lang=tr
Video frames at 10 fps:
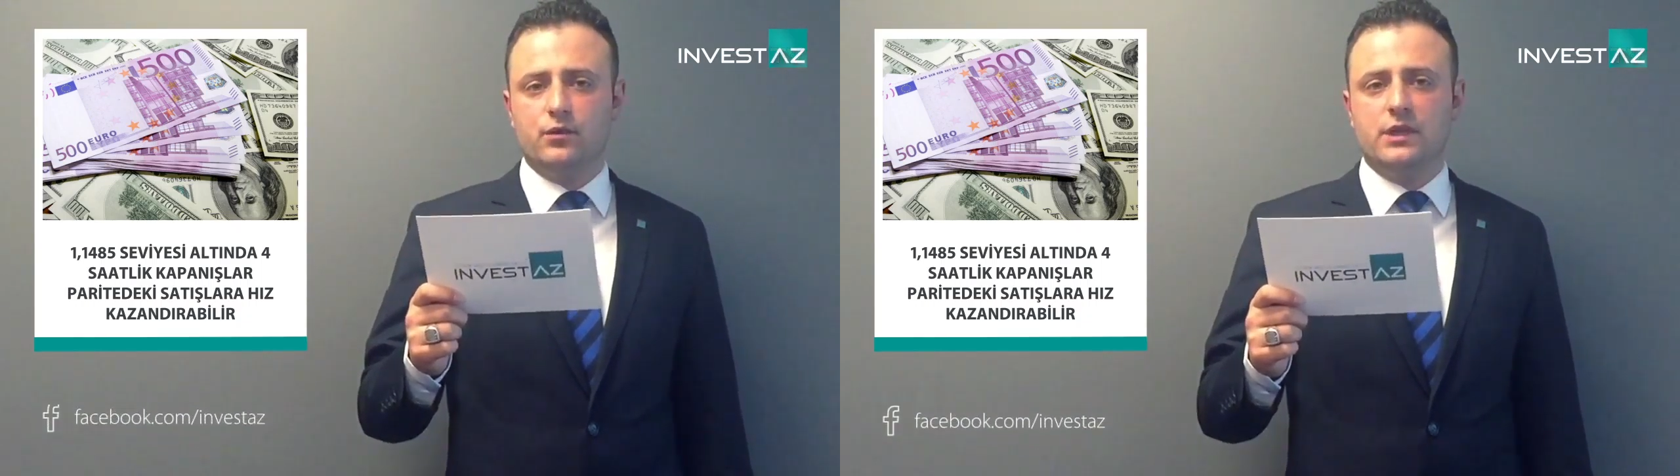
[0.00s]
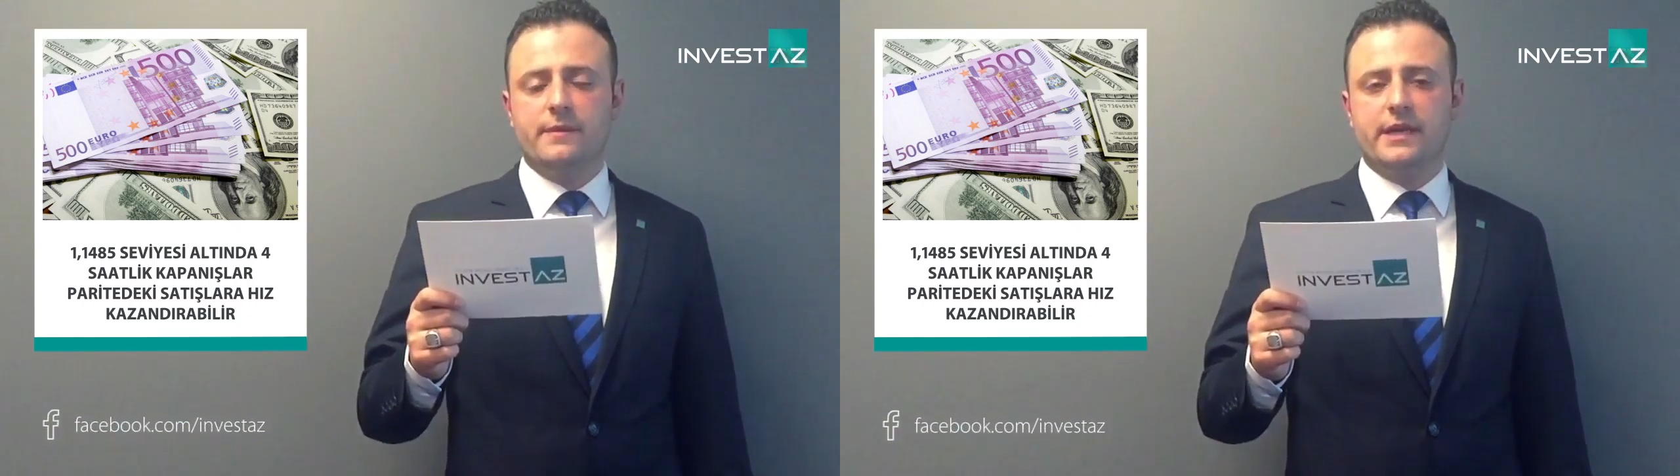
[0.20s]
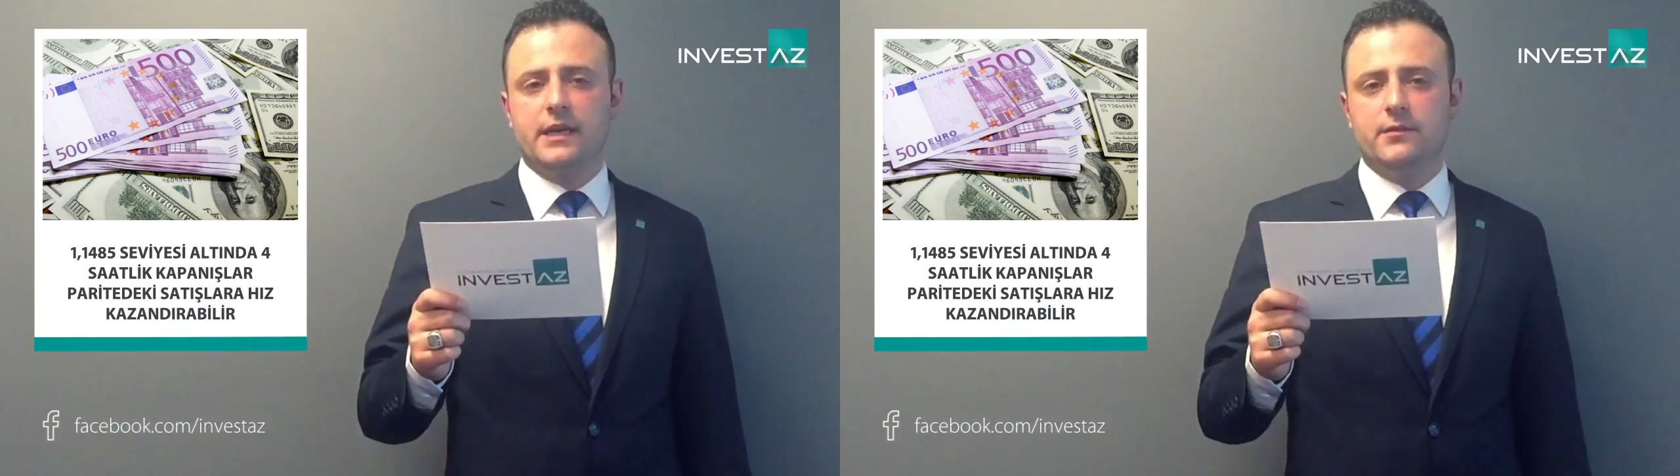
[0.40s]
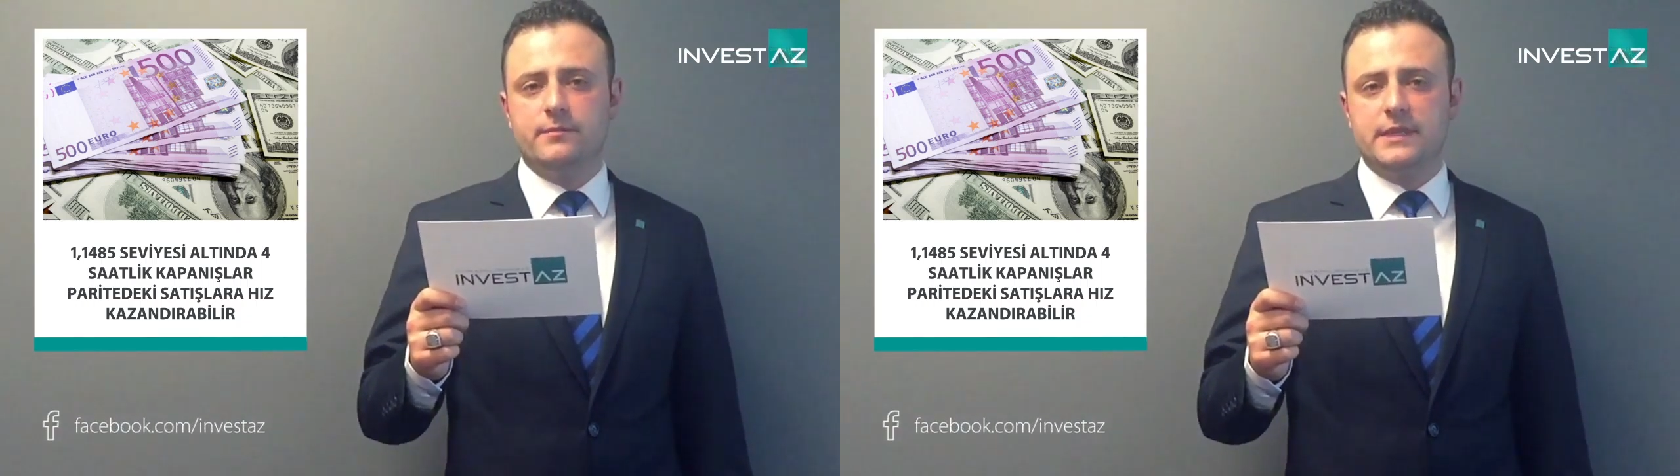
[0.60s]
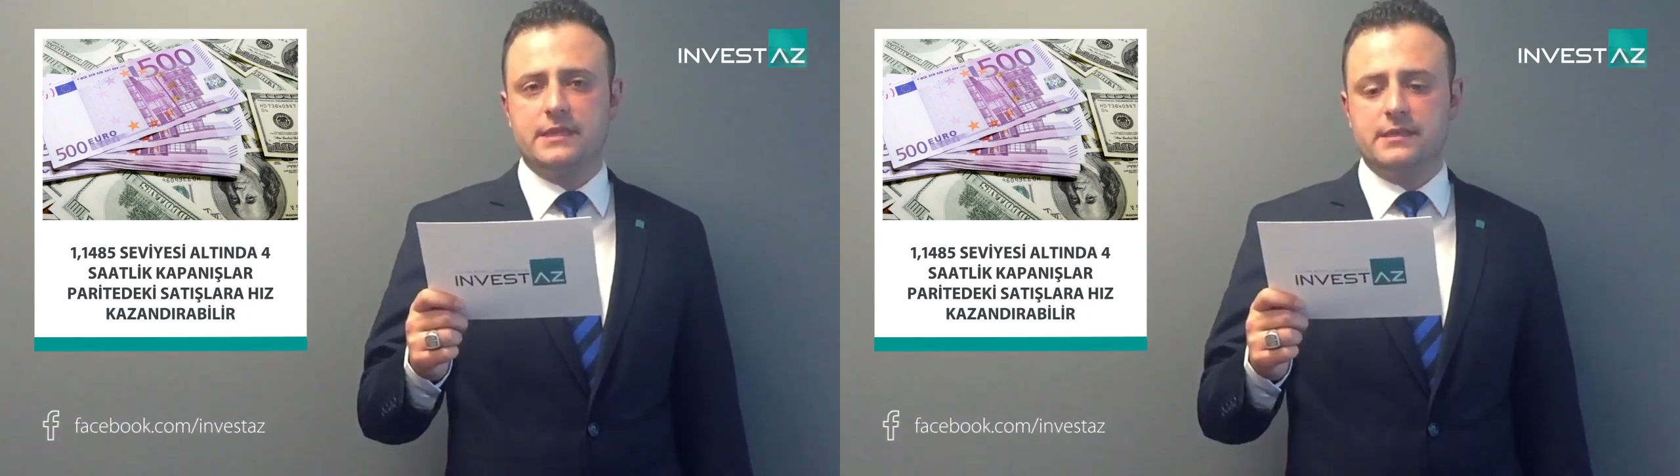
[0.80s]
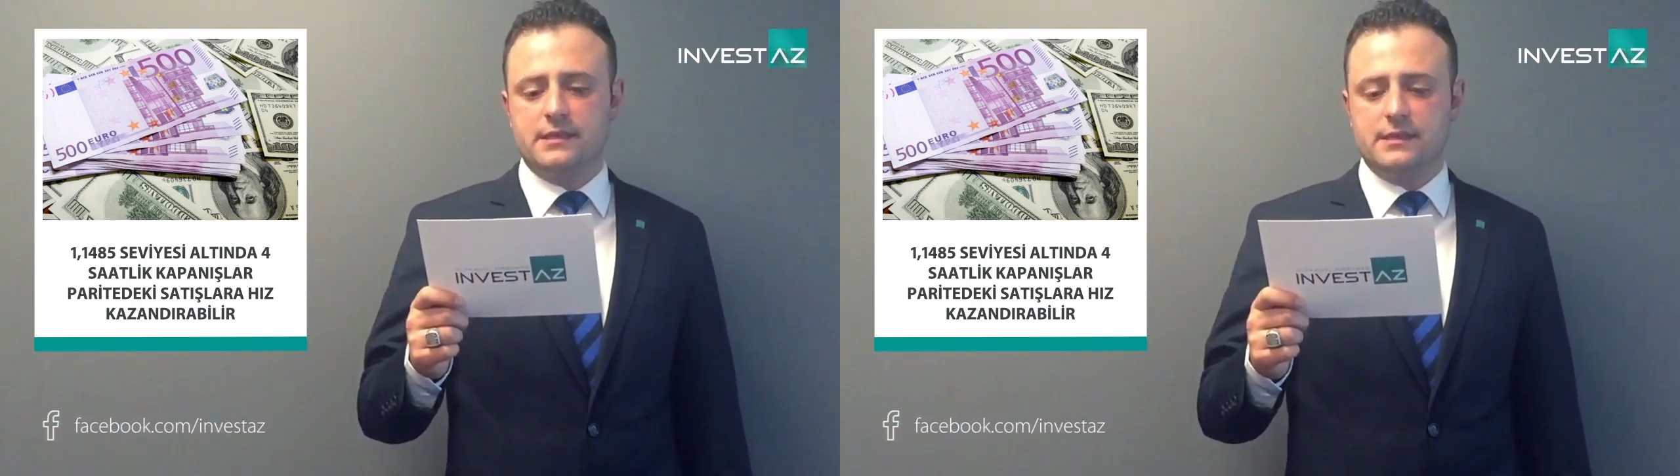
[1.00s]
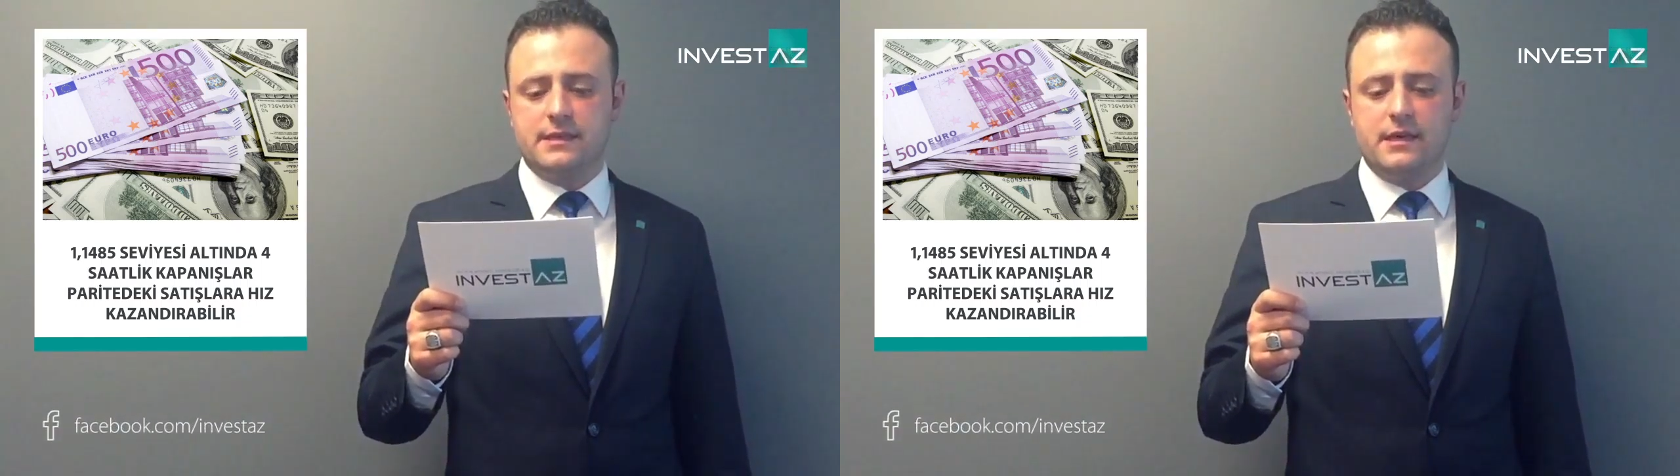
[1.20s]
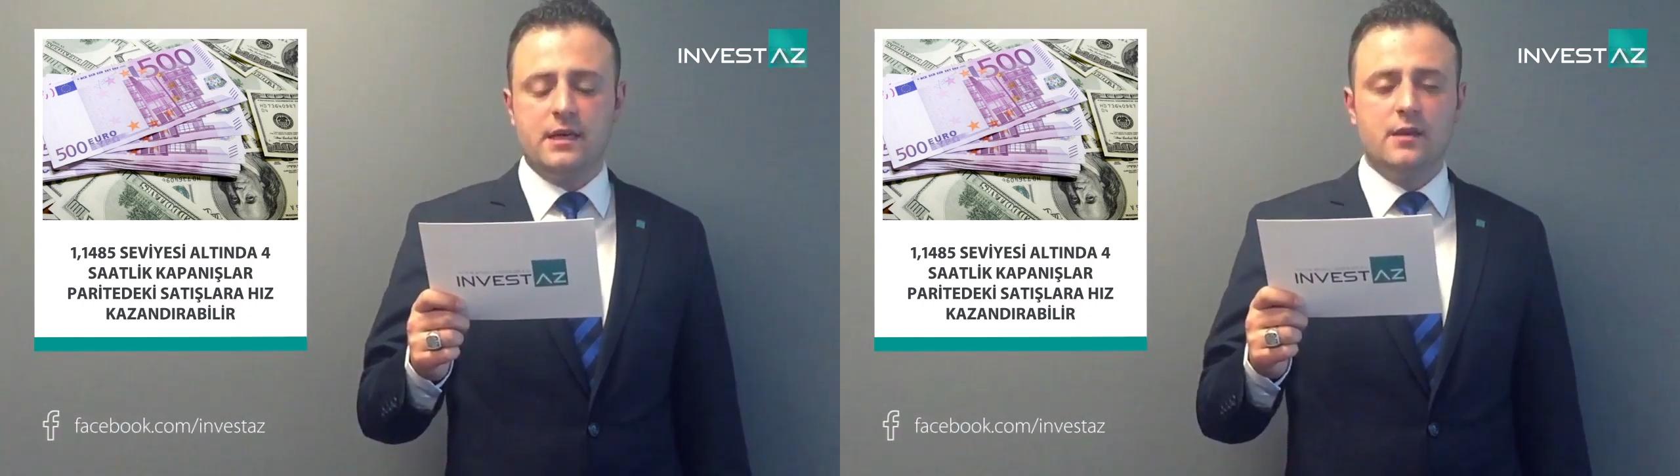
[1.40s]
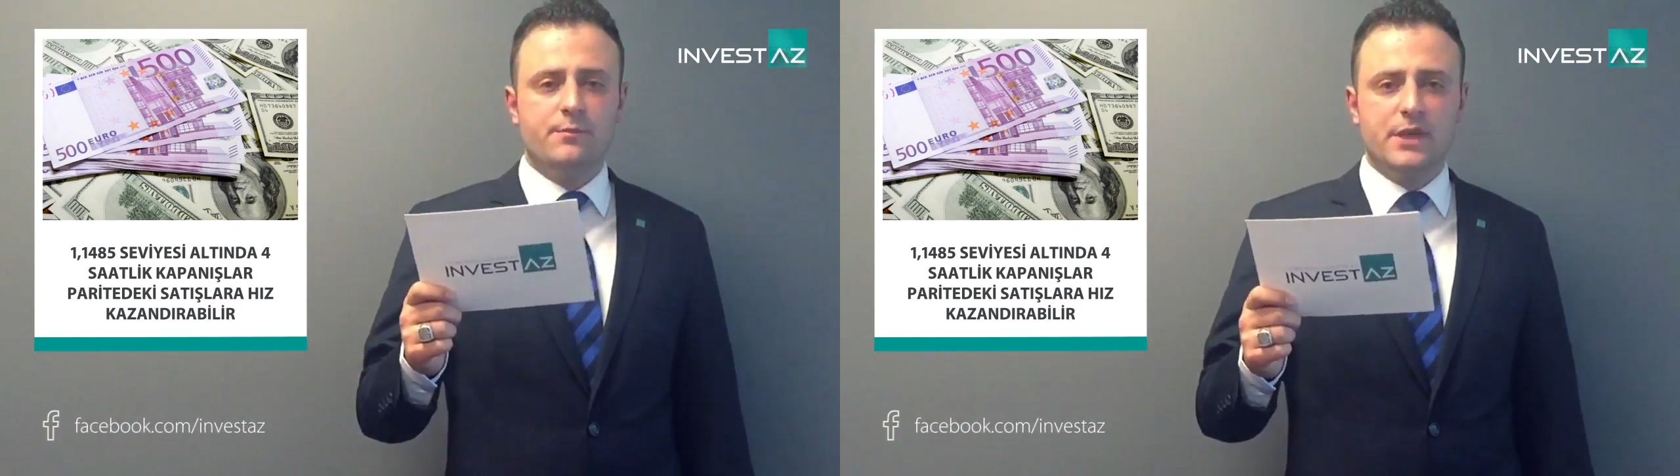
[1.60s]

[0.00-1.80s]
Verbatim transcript: gündeme gelebilmesi için ise